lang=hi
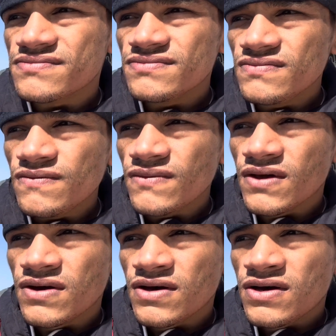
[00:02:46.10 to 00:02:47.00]

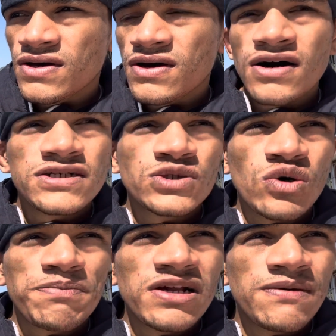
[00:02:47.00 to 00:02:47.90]
अच्छा
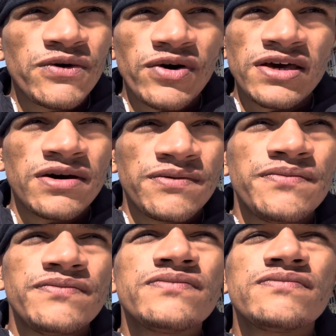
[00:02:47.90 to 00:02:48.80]
स्वप्निला भी वही है
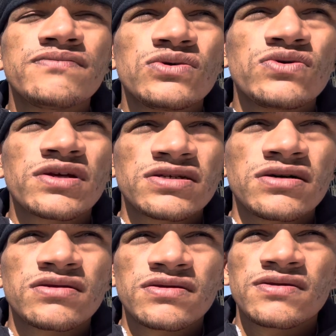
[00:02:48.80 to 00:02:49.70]
हाँ। उनके
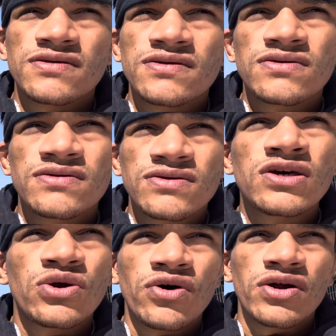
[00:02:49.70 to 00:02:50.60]
साथ
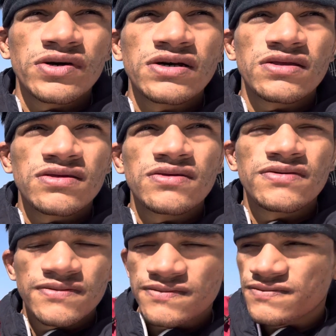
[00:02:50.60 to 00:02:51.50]
हीरो वालों के साथ हाँ।
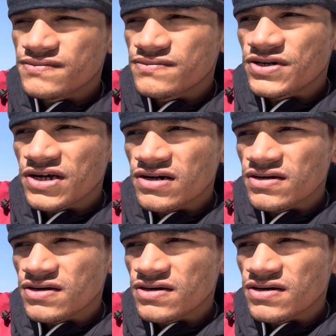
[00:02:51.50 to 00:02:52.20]
हम्म, बढ़िया